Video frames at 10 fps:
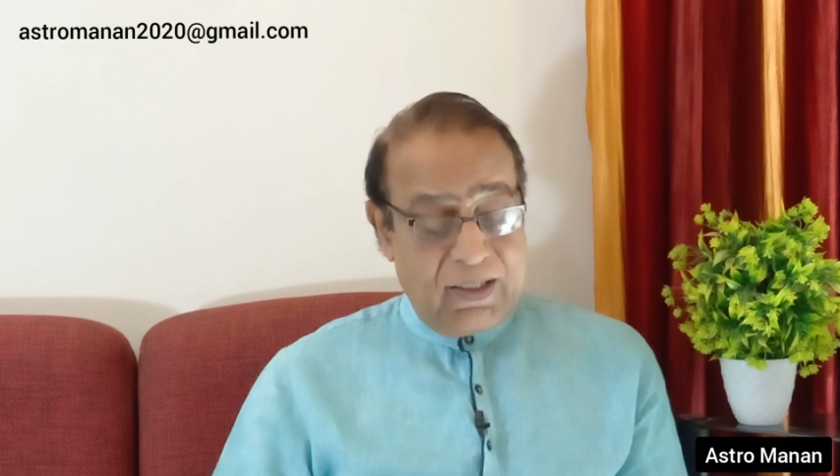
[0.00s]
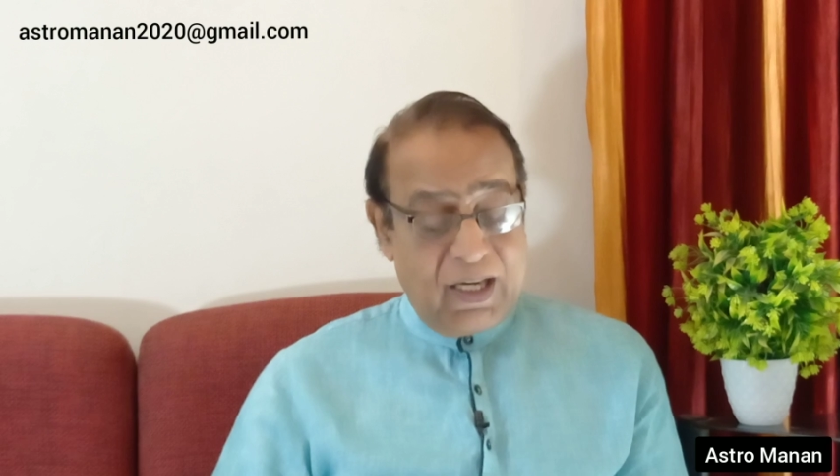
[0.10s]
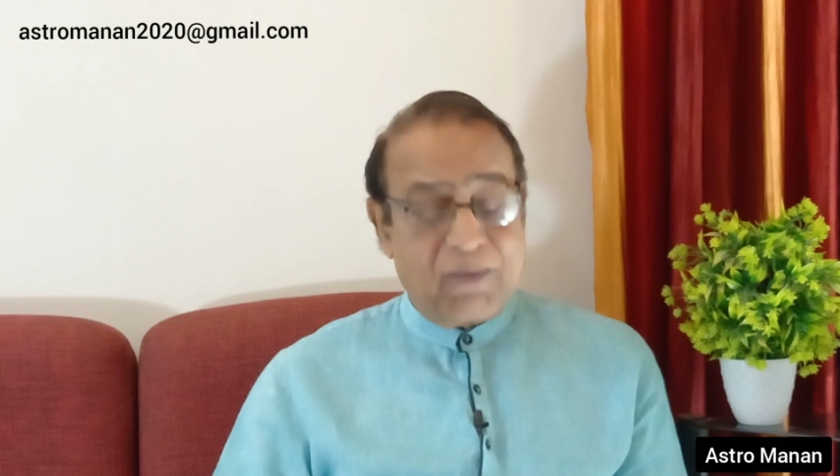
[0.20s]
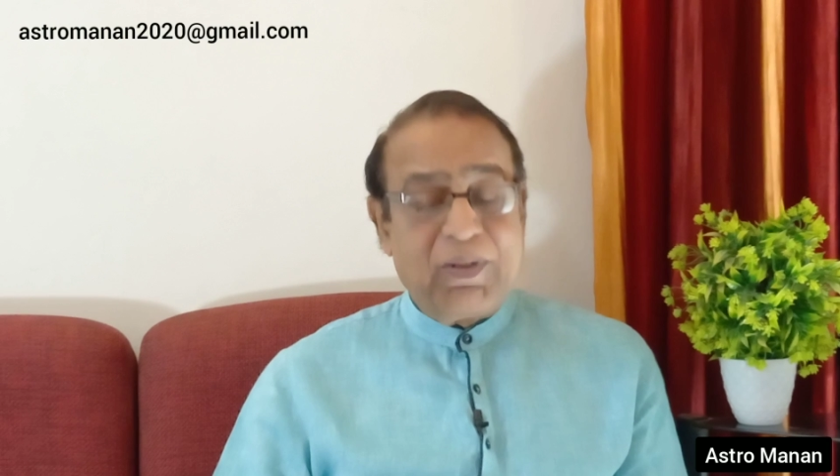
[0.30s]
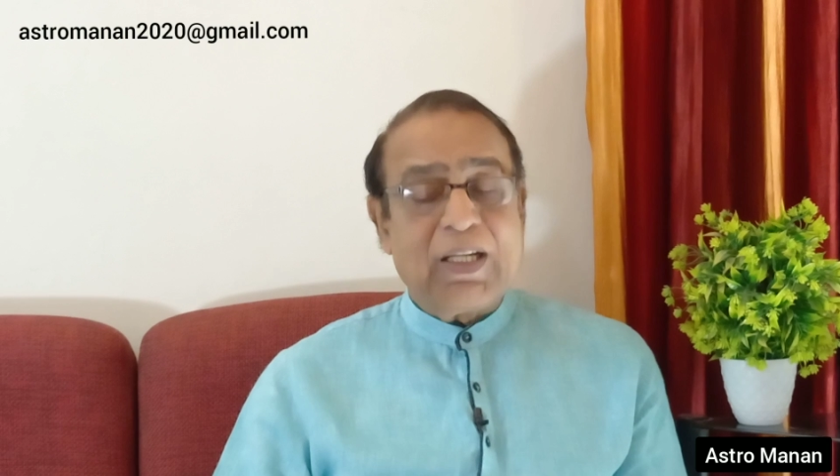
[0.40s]

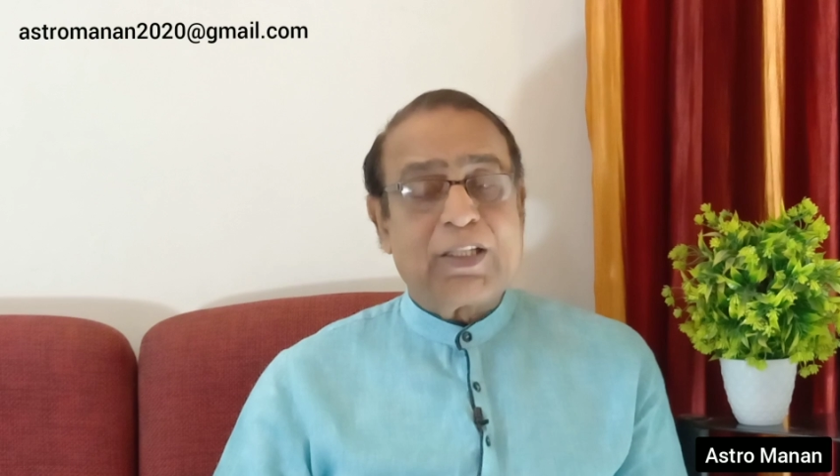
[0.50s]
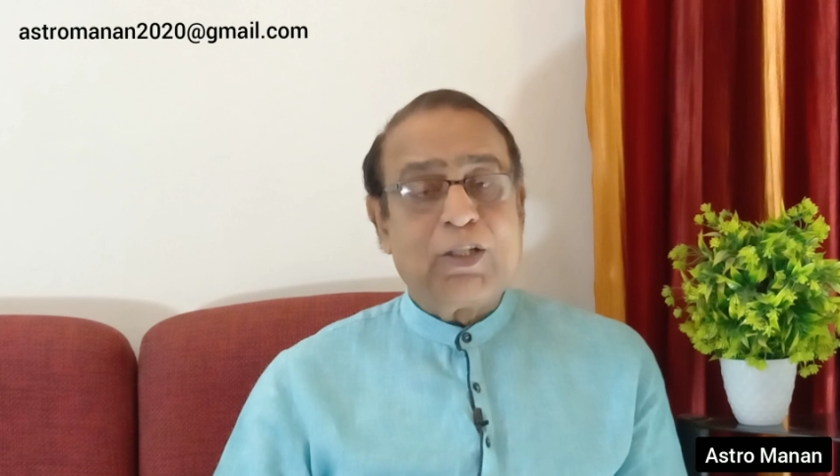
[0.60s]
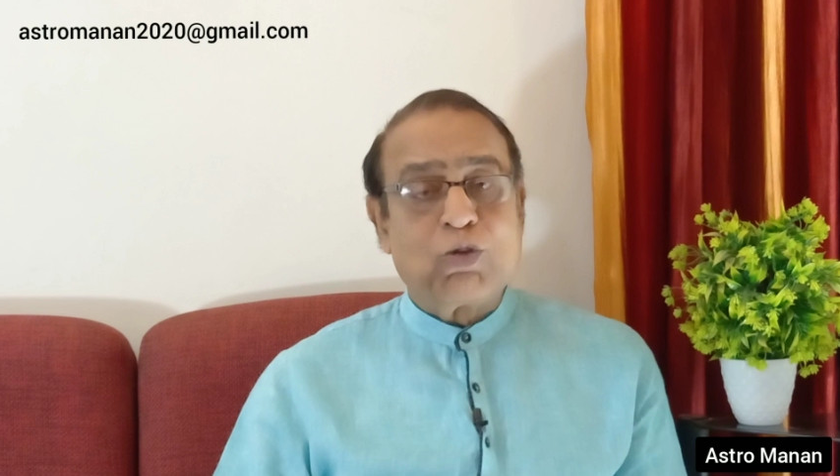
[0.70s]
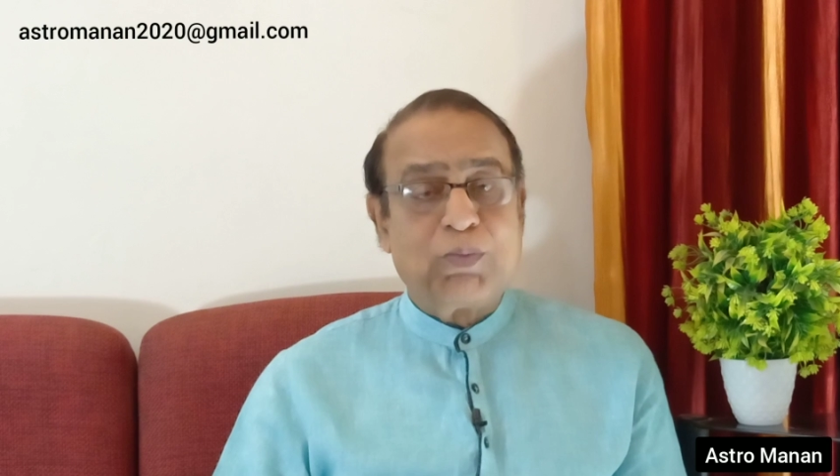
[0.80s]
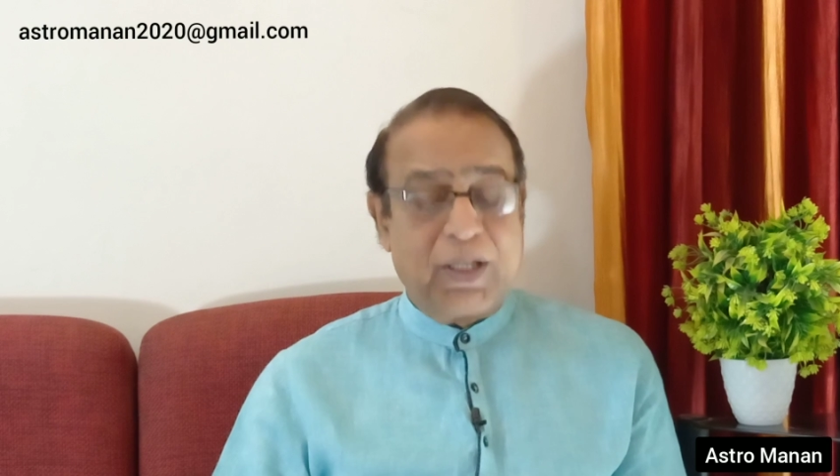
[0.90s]
ग्यारहवीं
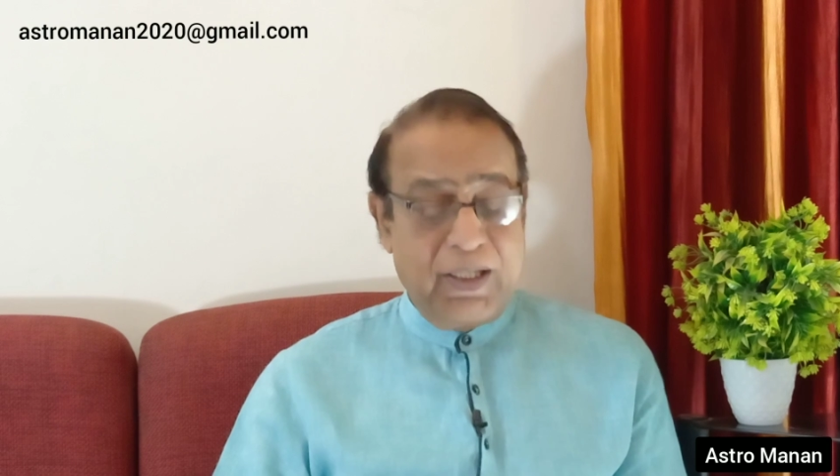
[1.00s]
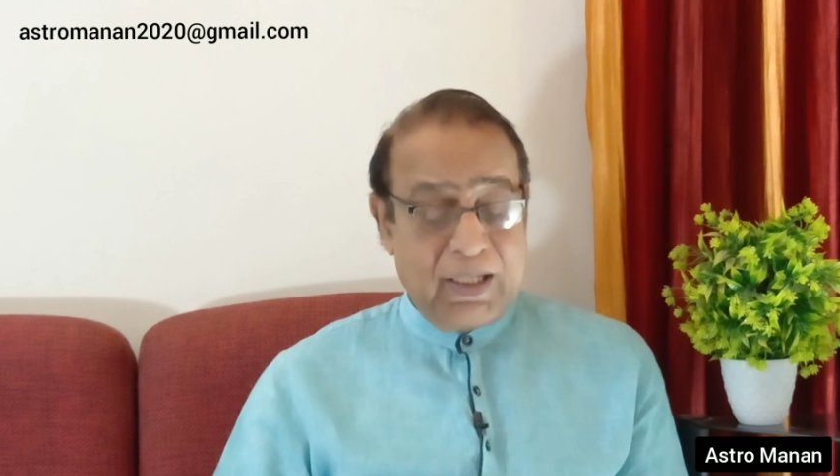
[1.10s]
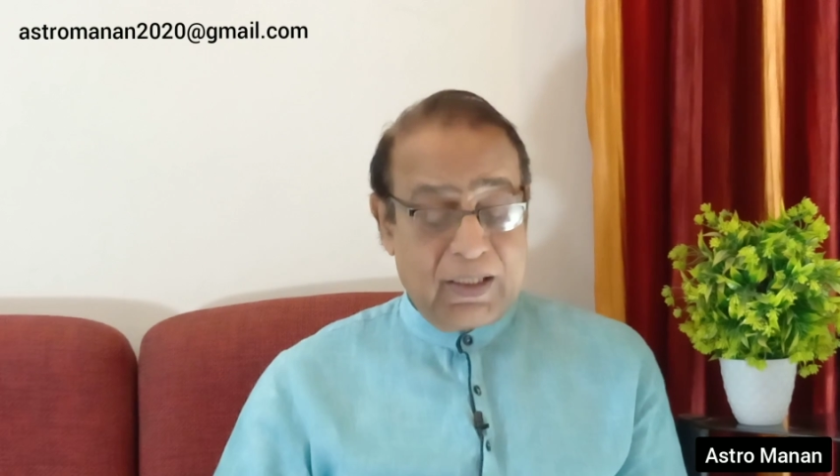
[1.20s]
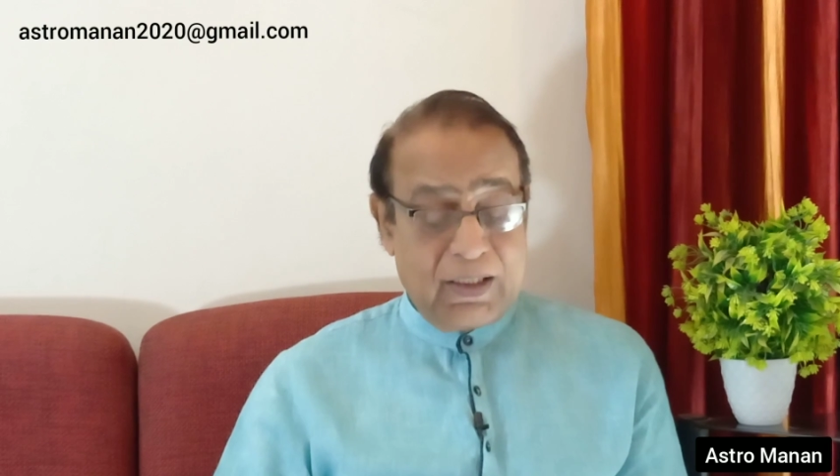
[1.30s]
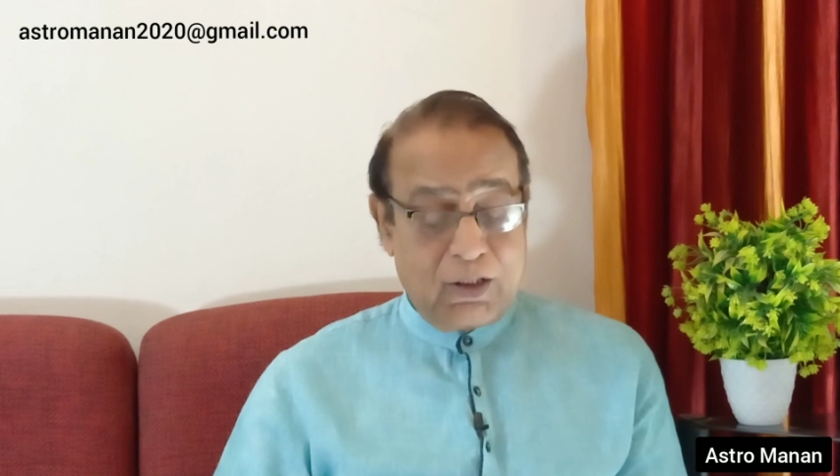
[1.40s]
राशि कुंभ की है